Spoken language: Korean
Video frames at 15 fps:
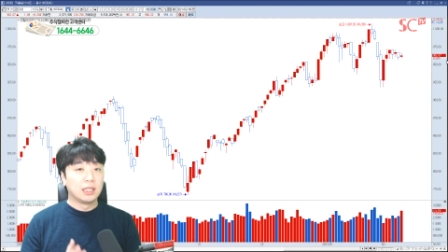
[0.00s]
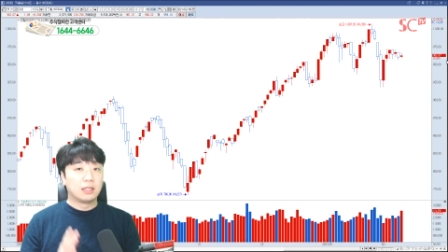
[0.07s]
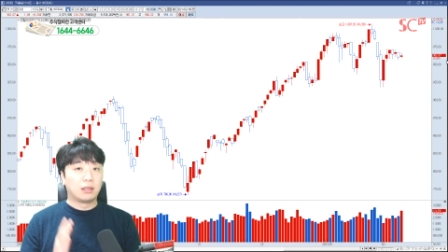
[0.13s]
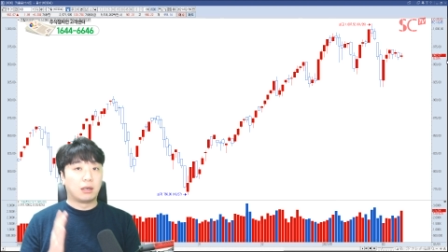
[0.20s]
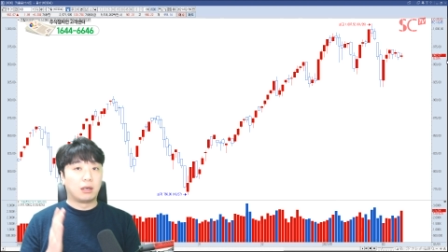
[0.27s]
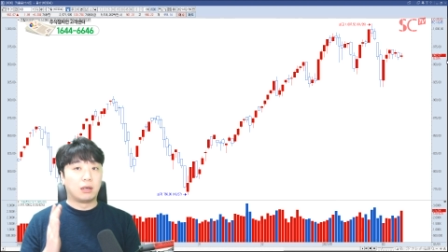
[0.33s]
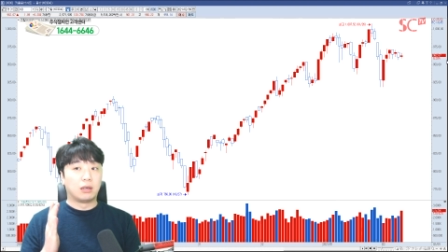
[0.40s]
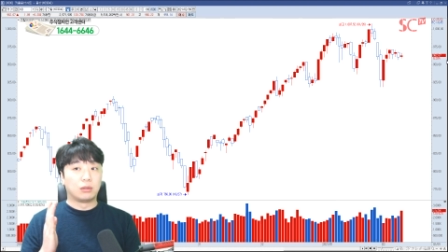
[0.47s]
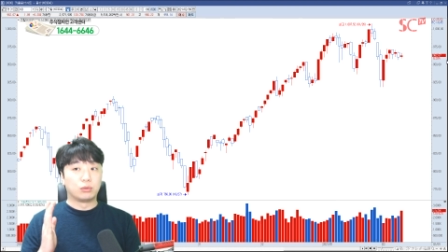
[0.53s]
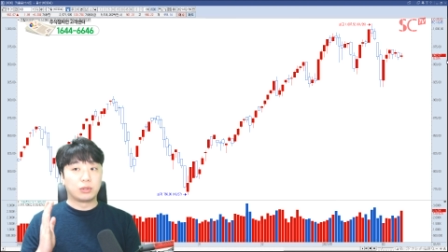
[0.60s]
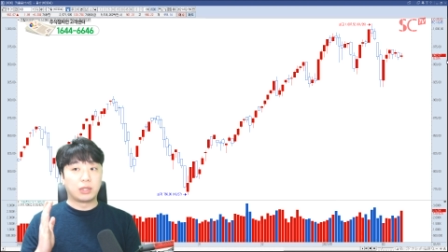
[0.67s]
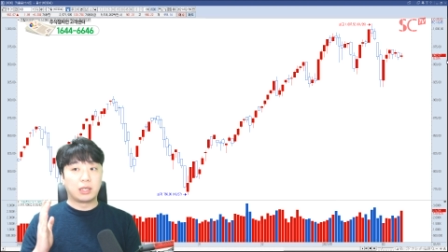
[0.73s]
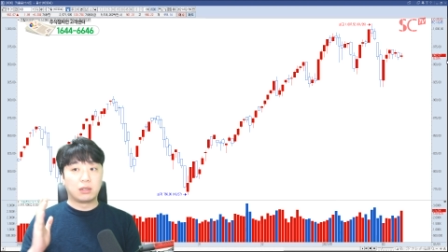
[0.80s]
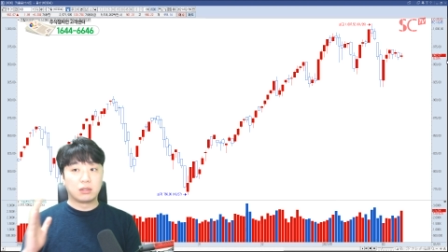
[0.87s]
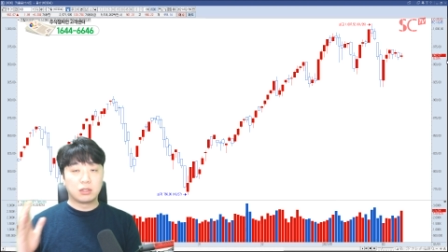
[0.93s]
어,
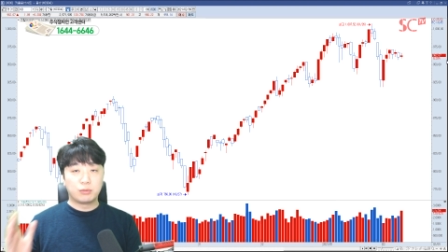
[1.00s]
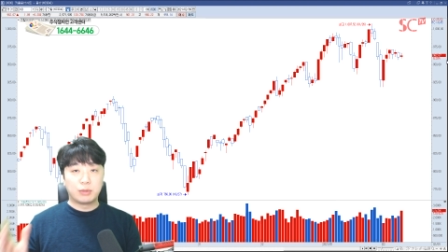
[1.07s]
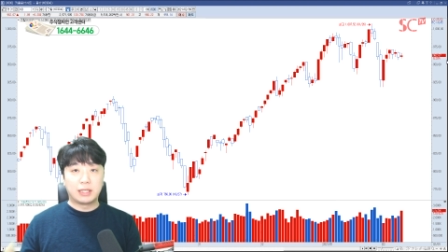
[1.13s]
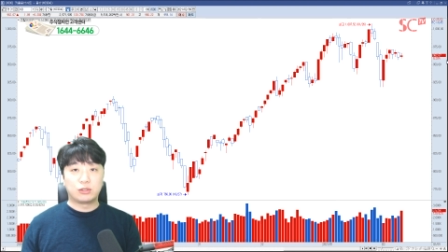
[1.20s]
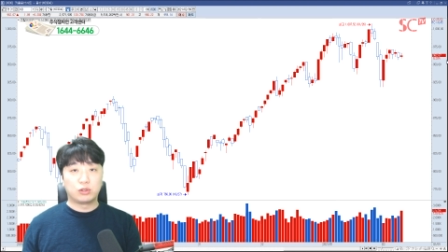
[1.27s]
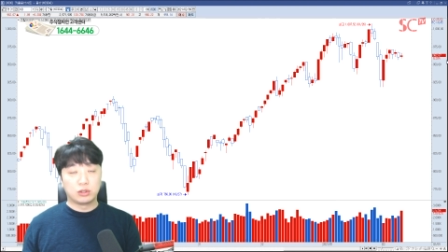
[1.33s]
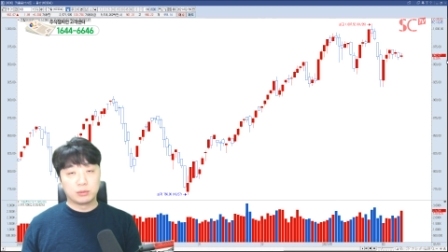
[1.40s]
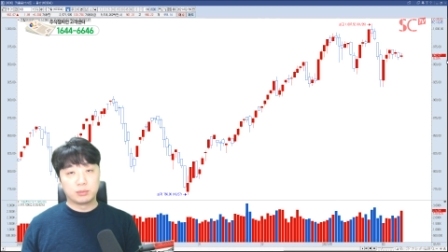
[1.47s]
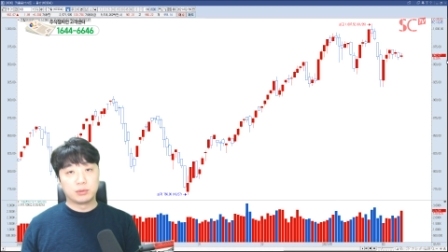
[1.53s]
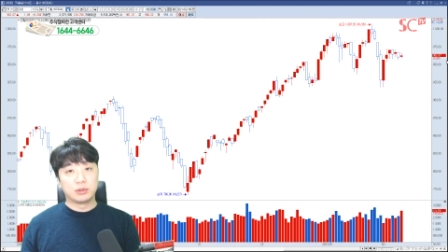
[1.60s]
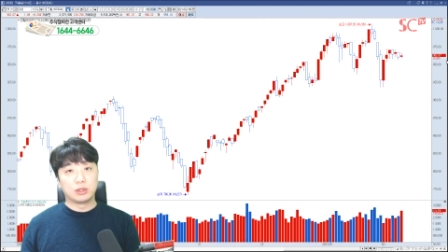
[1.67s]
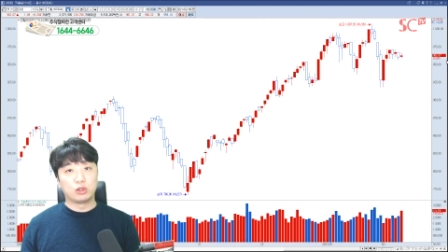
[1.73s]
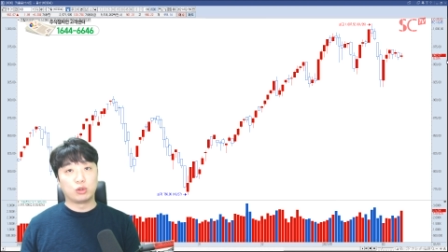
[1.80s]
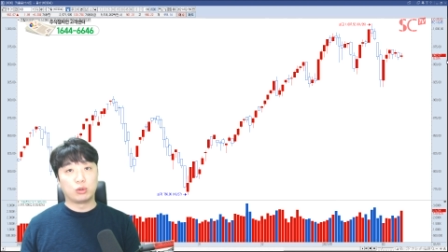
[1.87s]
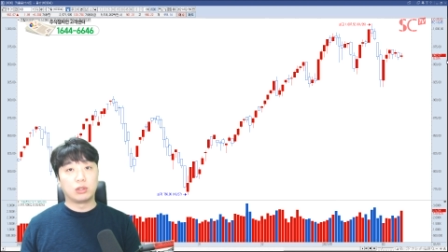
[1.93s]
우리가 현금화할 수 있는
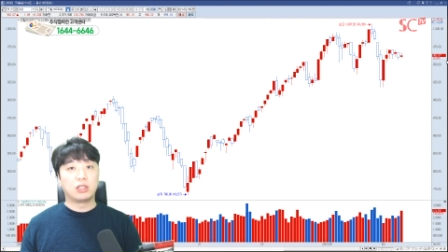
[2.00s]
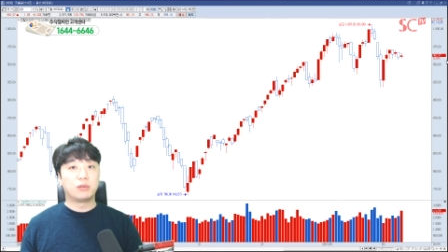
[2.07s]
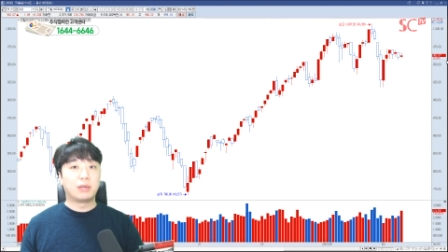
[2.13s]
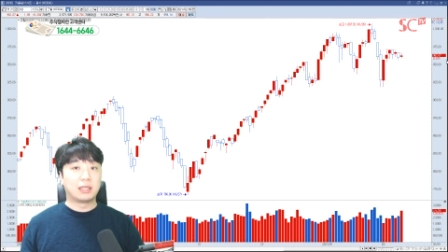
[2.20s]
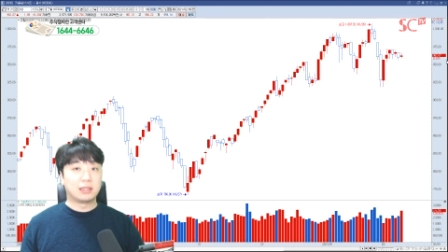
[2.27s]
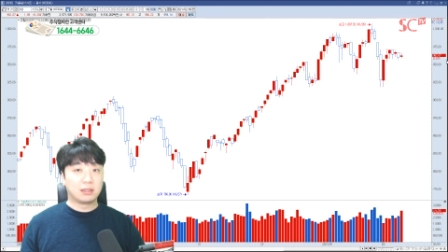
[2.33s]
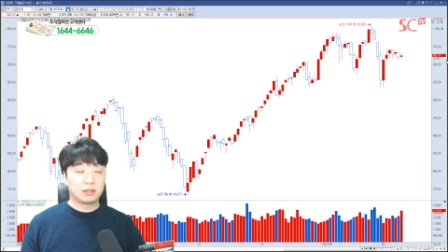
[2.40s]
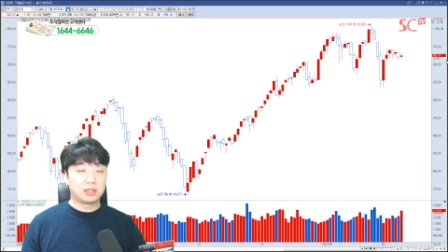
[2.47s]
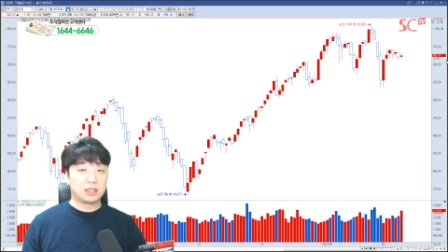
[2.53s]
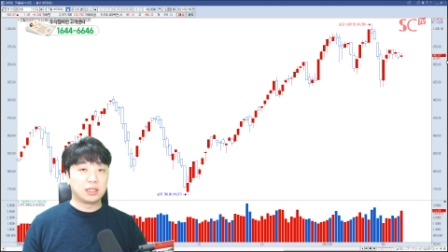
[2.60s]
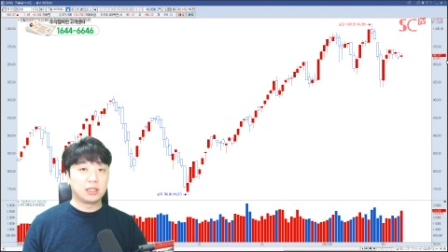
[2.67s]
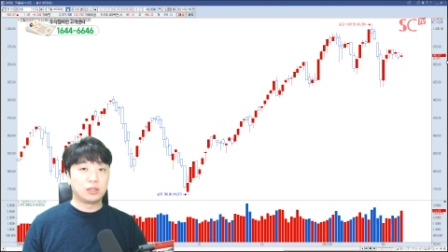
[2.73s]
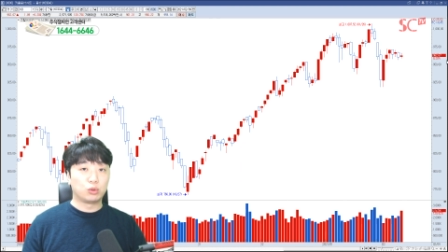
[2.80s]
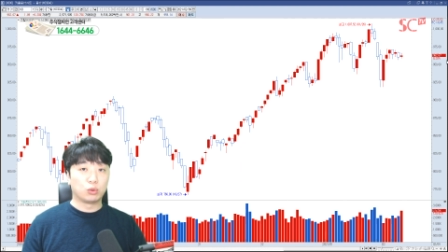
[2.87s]
부분들좀 현금화하는 것이